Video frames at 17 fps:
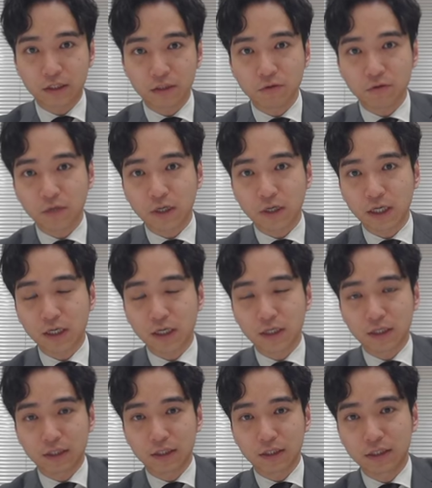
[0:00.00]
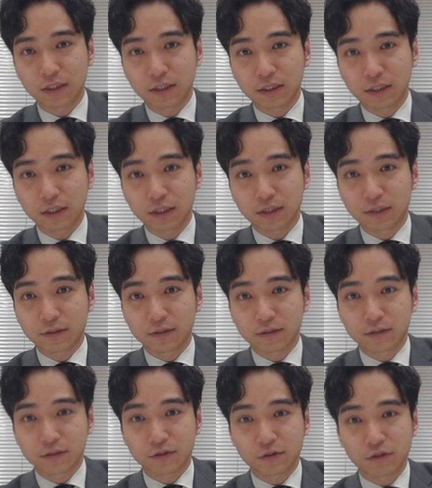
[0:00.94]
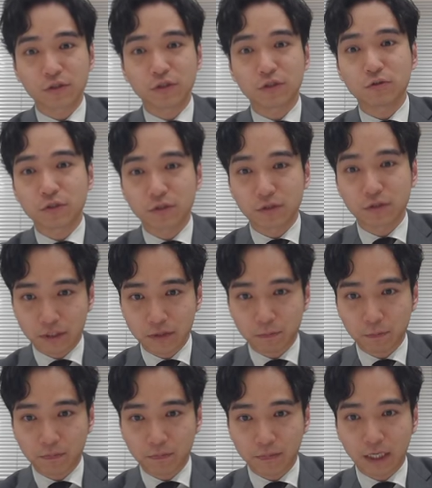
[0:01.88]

行が通知をするんです。